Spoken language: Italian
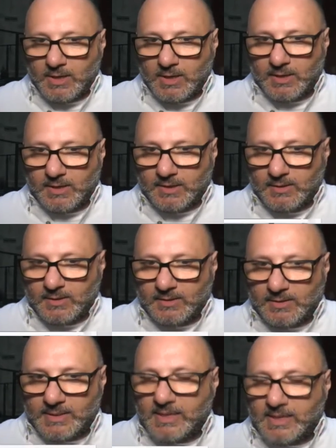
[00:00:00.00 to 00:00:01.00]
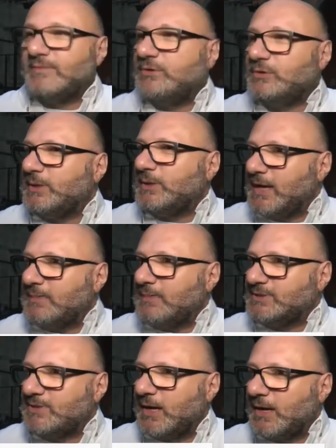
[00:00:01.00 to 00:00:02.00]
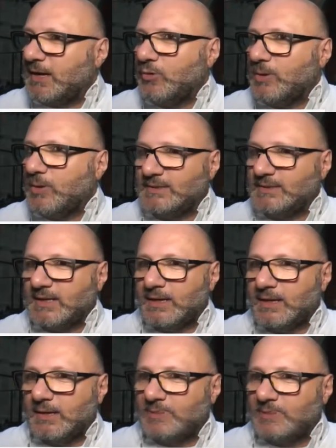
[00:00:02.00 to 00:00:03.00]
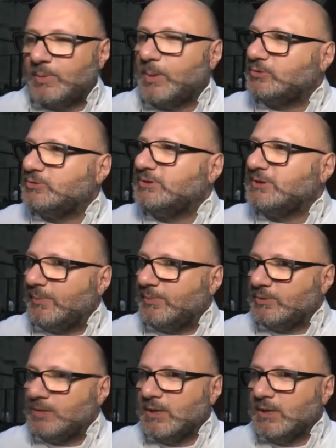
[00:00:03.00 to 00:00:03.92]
la nave di Open Arms è ancorata al porto di Napoli